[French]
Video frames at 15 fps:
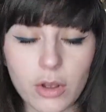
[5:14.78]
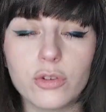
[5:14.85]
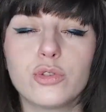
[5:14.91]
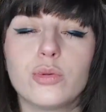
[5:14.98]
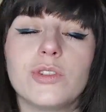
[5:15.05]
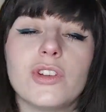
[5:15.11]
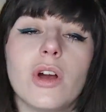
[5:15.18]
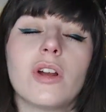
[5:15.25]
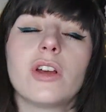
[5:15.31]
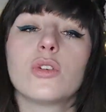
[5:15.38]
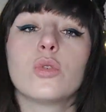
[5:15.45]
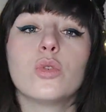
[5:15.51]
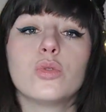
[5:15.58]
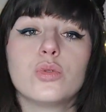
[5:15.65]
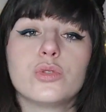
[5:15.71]
Ensuite, alors là,
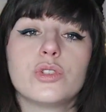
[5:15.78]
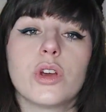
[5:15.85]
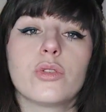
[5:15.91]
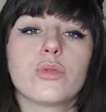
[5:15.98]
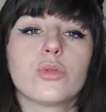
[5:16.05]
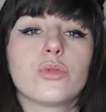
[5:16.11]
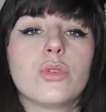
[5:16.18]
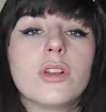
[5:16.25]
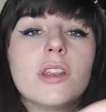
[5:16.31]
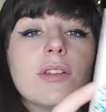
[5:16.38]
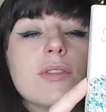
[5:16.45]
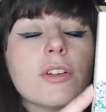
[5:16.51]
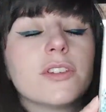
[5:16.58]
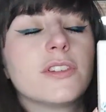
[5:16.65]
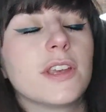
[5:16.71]
gros coup de cœur sur ce
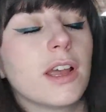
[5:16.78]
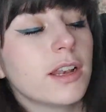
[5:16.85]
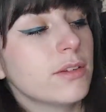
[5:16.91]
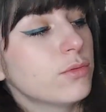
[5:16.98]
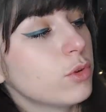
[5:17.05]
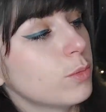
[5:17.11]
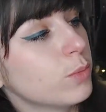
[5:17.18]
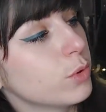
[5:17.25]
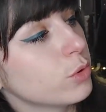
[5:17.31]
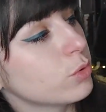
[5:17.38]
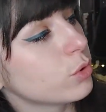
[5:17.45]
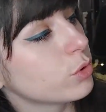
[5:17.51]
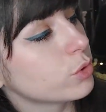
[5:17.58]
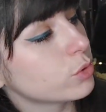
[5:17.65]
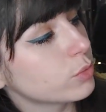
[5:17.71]
livre, c'est un livre de
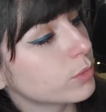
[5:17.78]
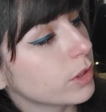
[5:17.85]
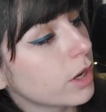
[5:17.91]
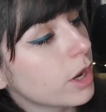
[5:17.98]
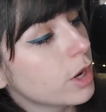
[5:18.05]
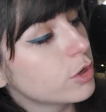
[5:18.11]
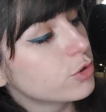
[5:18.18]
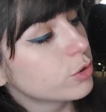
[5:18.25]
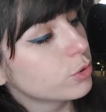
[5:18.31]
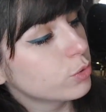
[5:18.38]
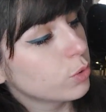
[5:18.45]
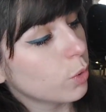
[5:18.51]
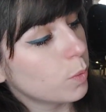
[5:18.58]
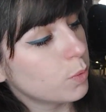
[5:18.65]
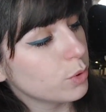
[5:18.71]
Bruno Combe, Je ne
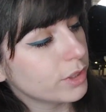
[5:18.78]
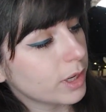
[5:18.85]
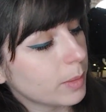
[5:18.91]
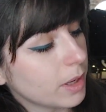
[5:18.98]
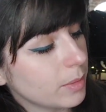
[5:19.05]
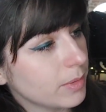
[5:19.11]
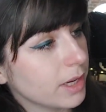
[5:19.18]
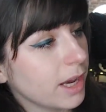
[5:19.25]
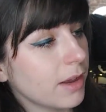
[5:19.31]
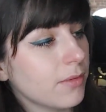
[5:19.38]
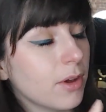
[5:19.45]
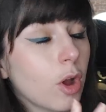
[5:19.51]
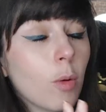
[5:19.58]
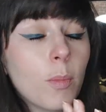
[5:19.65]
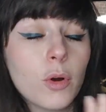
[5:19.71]
cours plus qu'après mes rêves.
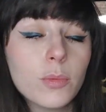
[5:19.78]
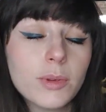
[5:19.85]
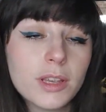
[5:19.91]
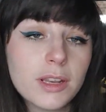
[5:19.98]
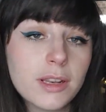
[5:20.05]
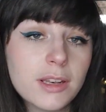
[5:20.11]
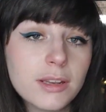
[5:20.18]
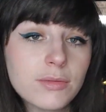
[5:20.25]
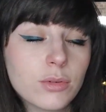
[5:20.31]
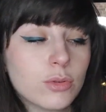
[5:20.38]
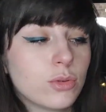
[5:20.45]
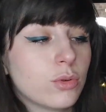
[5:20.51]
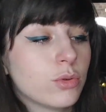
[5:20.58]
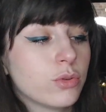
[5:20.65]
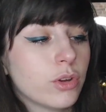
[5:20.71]
Alors, premier livre
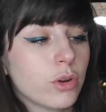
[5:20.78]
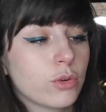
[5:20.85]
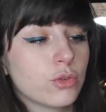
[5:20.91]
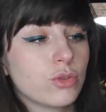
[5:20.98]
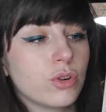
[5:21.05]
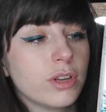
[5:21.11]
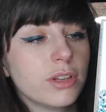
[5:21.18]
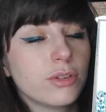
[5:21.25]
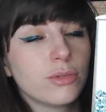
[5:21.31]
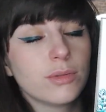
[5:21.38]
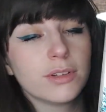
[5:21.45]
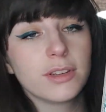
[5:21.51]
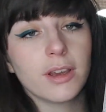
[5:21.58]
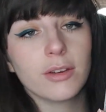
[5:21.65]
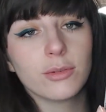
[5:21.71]
de l'auteur que je lis
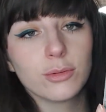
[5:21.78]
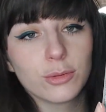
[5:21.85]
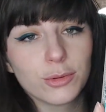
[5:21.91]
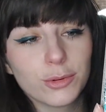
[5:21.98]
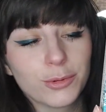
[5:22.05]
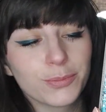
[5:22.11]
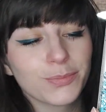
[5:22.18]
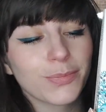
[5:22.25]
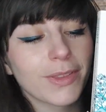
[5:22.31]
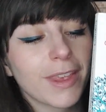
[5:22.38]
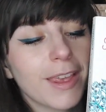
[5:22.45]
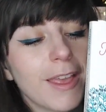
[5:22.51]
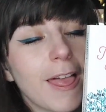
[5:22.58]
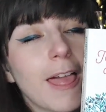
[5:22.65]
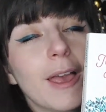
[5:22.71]
suite à une euh,
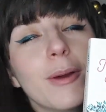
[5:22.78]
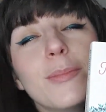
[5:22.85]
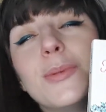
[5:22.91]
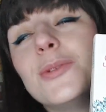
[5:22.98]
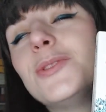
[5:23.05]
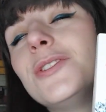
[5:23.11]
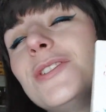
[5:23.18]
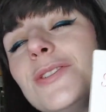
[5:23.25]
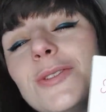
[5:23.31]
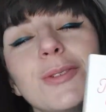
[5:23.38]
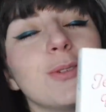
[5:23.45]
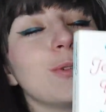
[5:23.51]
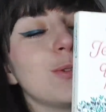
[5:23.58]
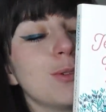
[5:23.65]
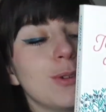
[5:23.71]
petite,
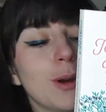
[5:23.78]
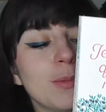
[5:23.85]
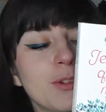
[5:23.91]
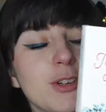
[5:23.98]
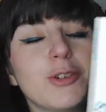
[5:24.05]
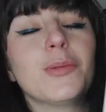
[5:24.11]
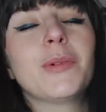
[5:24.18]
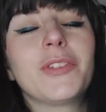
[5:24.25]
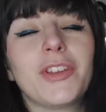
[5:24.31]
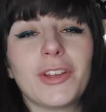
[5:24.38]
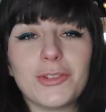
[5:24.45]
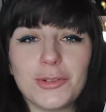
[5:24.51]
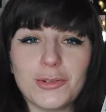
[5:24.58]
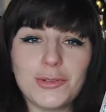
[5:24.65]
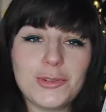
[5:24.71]
euh, un petit commentaire
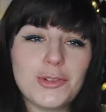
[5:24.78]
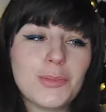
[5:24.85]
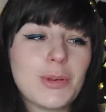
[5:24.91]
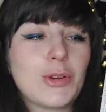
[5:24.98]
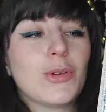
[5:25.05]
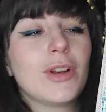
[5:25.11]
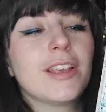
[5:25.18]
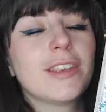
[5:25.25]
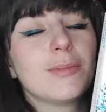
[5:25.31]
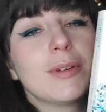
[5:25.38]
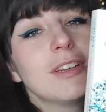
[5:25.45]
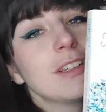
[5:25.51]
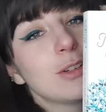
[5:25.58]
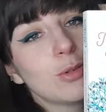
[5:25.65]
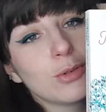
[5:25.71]
d'une de, mes collègues qui m'a
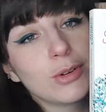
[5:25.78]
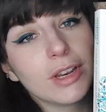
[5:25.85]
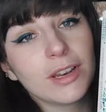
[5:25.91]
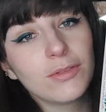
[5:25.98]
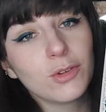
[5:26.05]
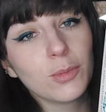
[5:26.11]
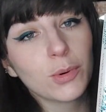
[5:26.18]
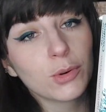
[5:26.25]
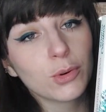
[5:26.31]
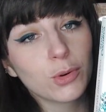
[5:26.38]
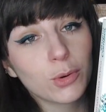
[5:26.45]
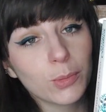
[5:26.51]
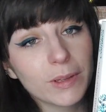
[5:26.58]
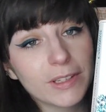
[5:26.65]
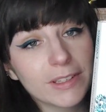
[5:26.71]
dit que les livres de Bruno
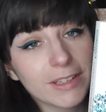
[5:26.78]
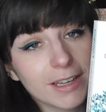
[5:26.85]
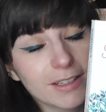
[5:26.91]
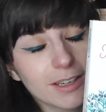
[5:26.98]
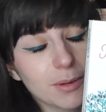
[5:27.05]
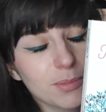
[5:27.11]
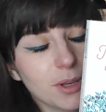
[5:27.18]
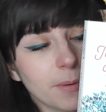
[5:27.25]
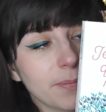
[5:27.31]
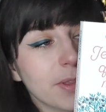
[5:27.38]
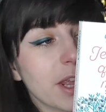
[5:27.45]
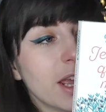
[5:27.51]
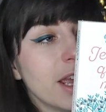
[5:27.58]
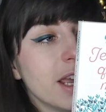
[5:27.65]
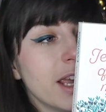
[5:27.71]
Combe étaient très très bien.
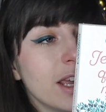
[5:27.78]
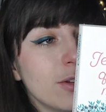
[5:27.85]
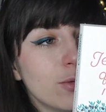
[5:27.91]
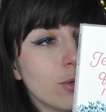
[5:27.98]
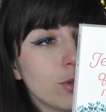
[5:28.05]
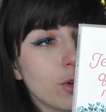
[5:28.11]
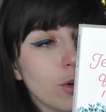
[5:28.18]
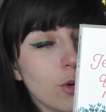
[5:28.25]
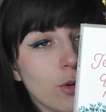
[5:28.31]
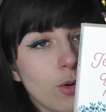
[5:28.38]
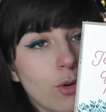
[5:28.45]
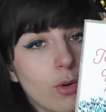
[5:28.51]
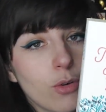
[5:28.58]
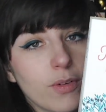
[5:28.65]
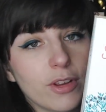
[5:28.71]
Et donc,
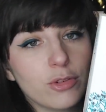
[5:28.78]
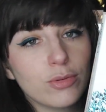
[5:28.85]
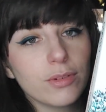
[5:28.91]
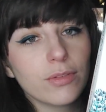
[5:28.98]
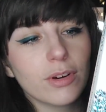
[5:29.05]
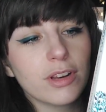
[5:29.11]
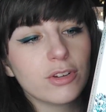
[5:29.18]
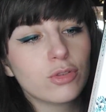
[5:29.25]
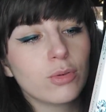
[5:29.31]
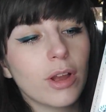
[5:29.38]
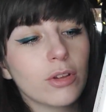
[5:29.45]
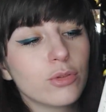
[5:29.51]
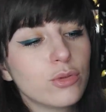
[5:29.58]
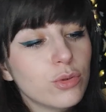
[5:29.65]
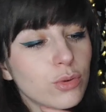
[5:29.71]
euh, on va suivre
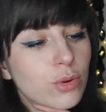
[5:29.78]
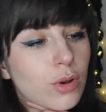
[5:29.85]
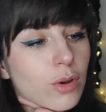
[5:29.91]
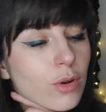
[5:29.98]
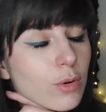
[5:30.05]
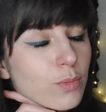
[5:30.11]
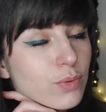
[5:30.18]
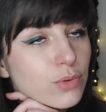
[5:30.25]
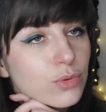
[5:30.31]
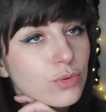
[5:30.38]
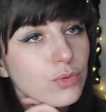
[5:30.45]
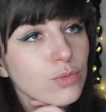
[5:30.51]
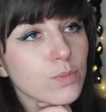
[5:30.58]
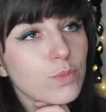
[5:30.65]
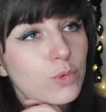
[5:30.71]
l'histoire de plus,
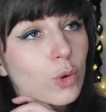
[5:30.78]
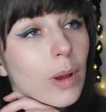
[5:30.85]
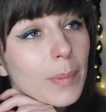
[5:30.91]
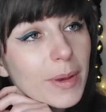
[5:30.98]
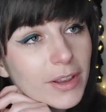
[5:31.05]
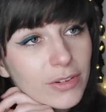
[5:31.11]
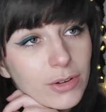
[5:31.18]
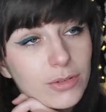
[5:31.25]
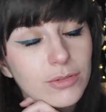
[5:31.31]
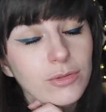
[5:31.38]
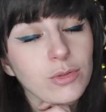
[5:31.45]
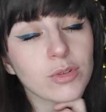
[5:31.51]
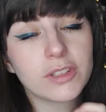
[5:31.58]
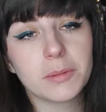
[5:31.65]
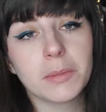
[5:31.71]
trois personnes.
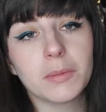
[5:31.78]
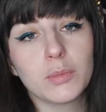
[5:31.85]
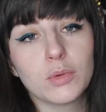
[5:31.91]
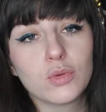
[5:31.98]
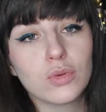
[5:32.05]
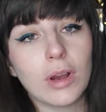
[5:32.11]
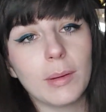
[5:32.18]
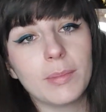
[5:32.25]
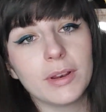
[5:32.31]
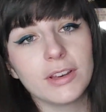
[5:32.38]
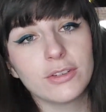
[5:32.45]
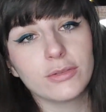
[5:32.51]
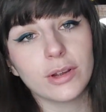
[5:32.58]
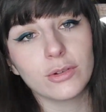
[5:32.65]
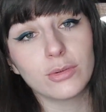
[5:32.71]
Donc ça m'a beaucoup rappelé
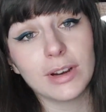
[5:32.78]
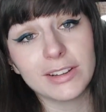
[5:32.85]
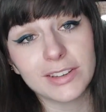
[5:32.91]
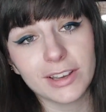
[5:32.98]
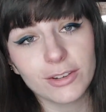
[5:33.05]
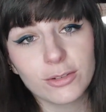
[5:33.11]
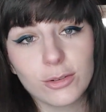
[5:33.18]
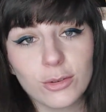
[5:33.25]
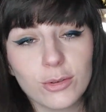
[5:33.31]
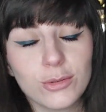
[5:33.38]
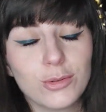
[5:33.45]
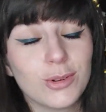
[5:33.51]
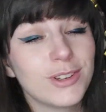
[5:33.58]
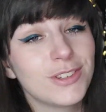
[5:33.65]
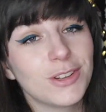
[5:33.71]
l'histoire de la tresse euh,
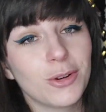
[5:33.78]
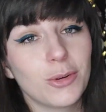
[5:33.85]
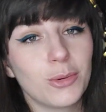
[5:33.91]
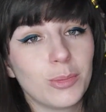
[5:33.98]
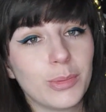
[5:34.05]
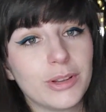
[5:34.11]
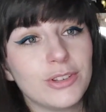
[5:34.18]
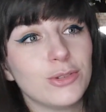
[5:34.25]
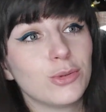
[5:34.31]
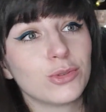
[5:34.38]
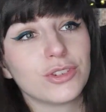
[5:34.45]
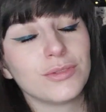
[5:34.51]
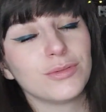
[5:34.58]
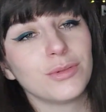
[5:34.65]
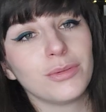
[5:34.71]
de Laetitia Colombani dont
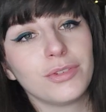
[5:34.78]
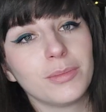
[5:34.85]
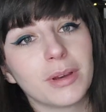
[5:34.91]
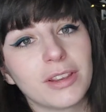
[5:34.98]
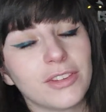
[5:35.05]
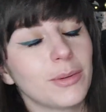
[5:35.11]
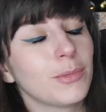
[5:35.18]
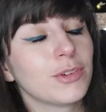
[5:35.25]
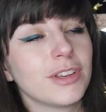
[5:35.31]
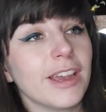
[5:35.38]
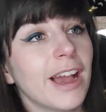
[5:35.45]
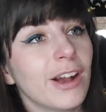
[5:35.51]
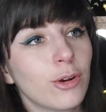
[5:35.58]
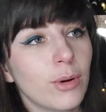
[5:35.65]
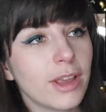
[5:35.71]
j'ai vu le film récemment qui est
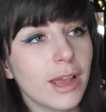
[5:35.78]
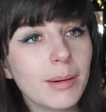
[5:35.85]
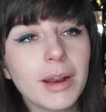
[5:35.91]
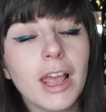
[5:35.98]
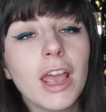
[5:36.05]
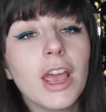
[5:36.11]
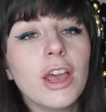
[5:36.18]
incroyable.